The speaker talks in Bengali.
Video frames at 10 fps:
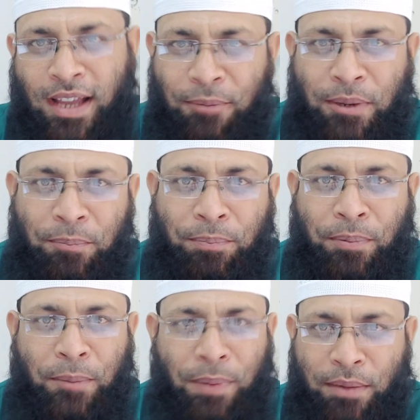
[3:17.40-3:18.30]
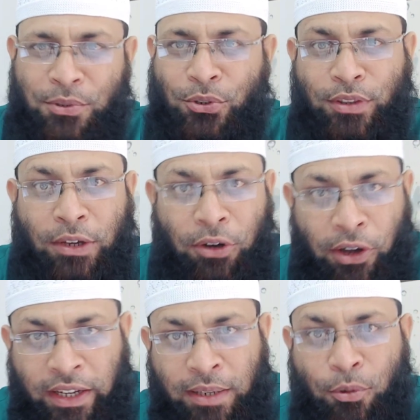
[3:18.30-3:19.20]
হ্যাঁ আপনাকে পারমিশন দেওয়া
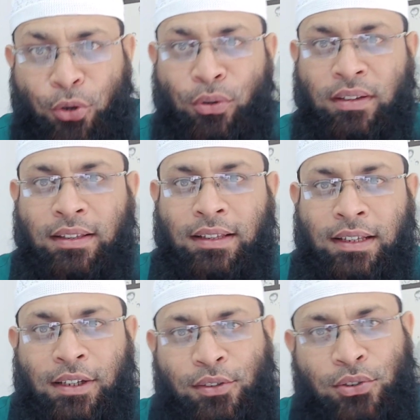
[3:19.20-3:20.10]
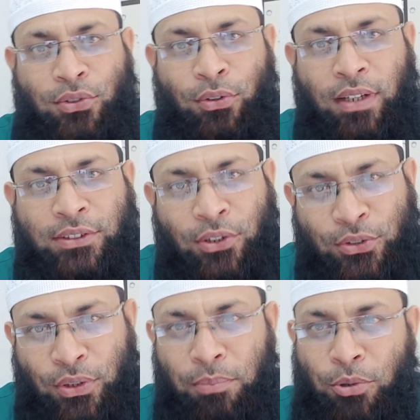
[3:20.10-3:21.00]
হয়নি বরং রসুল্লাহ
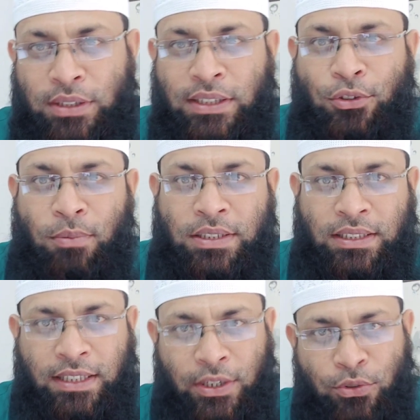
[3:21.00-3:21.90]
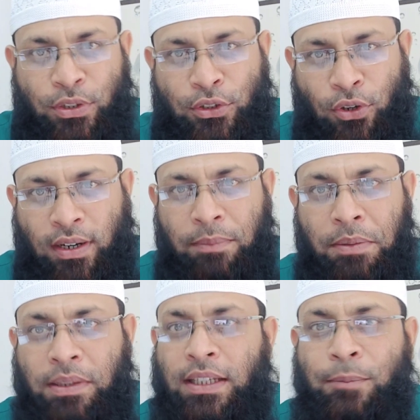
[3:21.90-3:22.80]
সাল্লাহ সাল্লাম বলেছেন তোমার সাথে কেউ যদি ঝগড়া
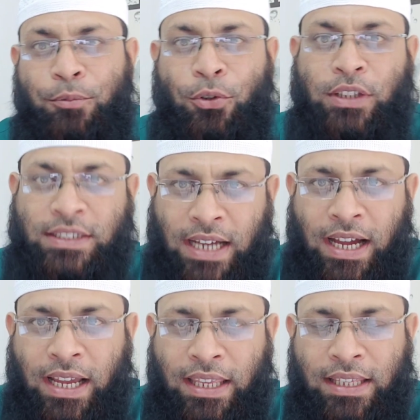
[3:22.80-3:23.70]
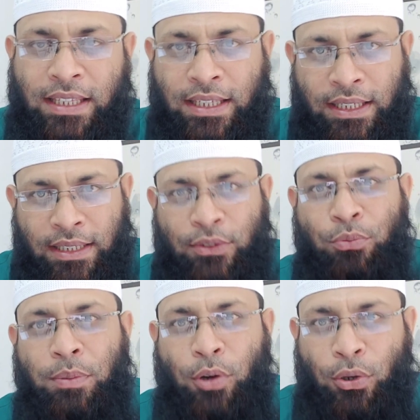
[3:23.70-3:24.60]
বিবাদে লিপ্ত হতে চায়
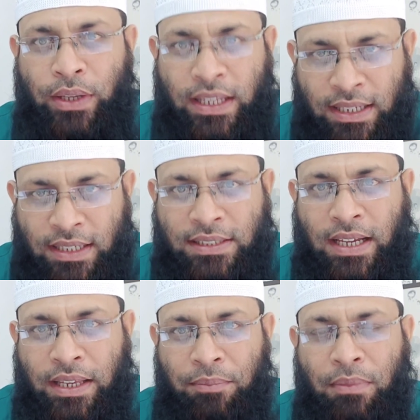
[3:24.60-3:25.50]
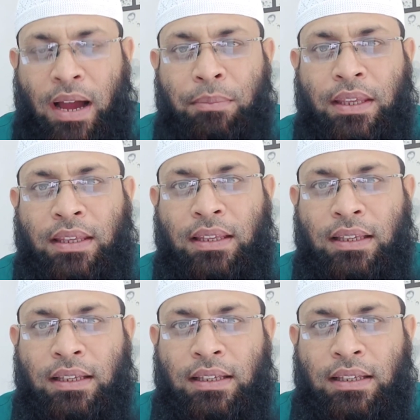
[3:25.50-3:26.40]
তুমি বলো ইন্নি সাইম আমি
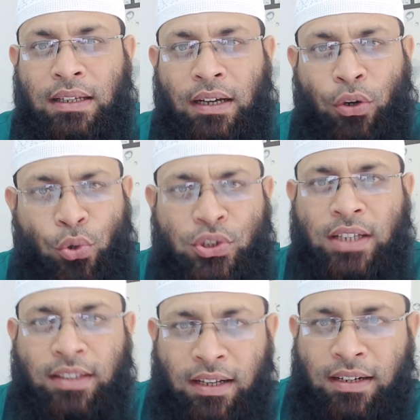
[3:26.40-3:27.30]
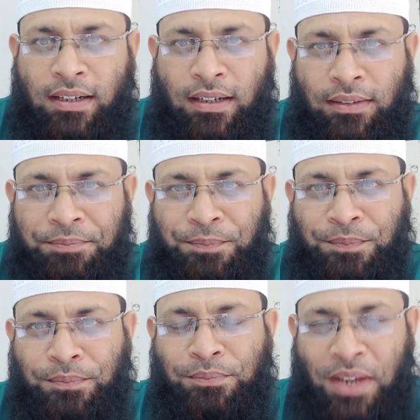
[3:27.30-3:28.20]
রোজাদার
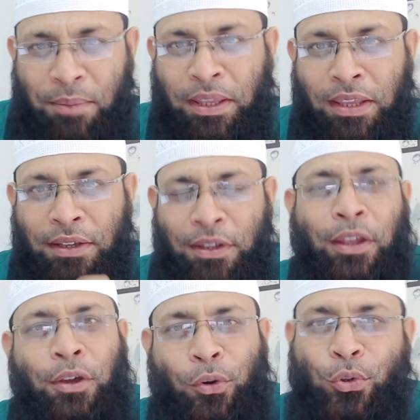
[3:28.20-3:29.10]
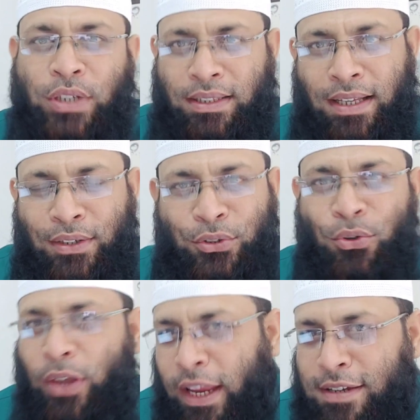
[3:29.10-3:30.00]
আমি রোজাদার
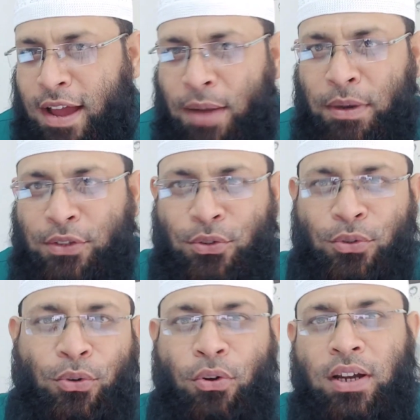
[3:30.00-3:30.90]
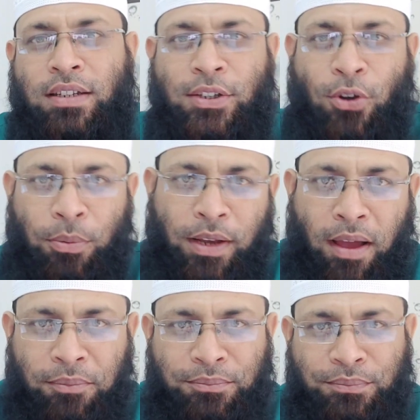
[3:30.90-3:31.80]
সো এটা আমার জন্য করা ঠিক হবে
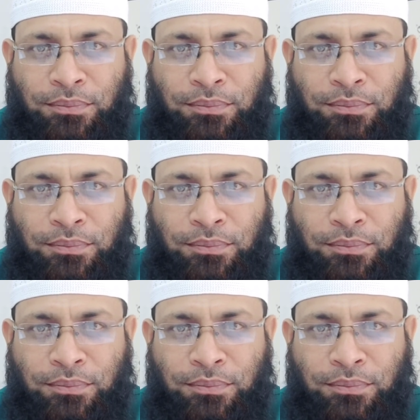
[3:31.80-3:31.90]
না